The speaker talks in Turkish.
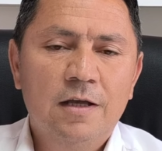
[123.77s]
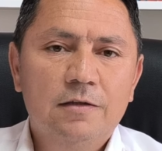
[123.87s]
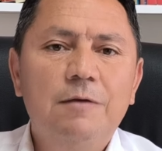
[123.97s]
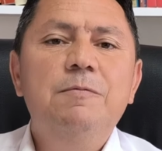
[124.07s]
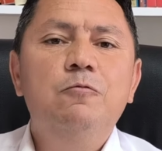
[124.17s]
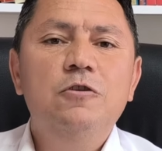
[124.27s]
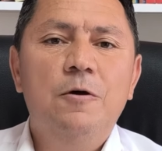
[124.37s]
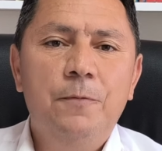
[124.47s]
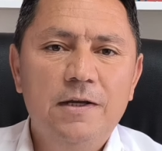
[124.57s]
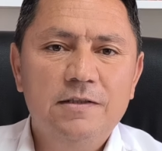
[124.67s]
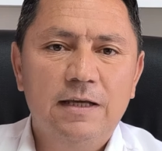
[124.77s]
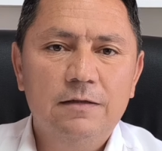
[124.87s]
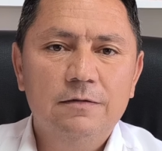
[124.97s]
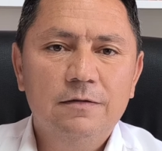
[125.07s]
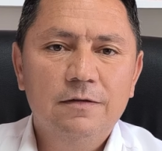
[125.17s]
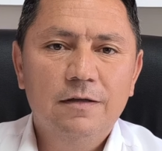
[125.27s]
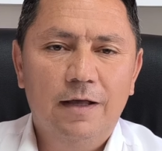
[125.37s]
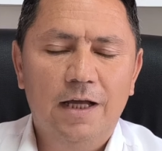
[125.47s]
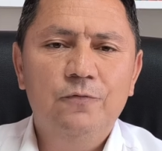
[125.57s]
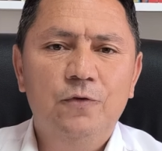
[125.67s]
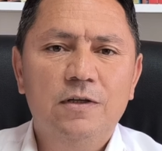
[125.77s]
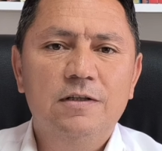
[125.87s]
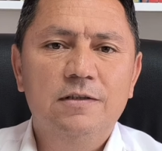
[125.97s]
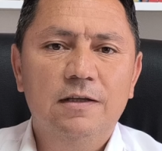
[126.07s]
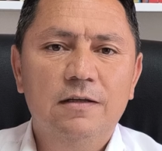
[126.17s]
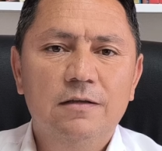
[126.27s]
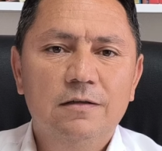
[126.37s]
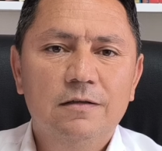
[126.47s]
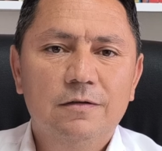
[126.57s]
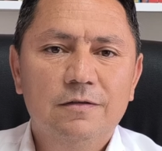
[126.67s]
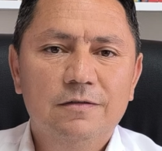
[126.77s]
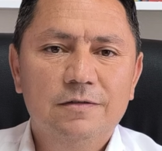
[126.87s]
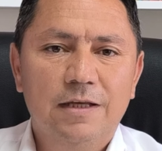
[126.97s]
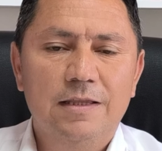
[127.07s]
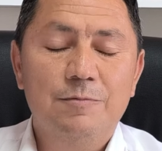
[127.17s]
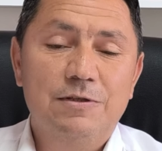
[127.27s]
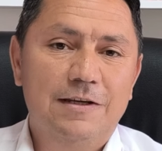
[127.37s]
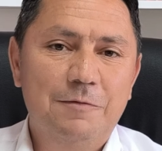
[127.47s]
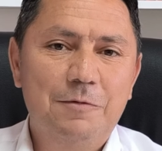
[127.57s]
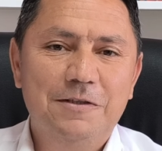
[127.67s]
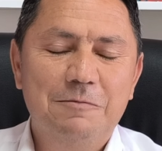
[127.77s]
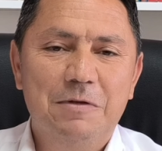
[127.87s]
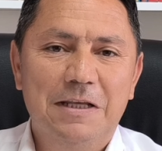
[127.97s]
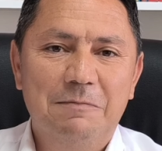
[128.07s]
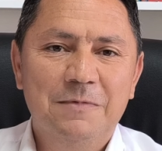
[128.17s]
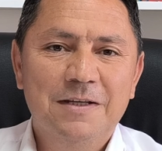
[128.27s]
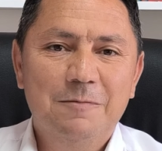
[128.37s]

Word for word: Tabii bunu yaparken her fikri de kendimize rehber edinmeyelim.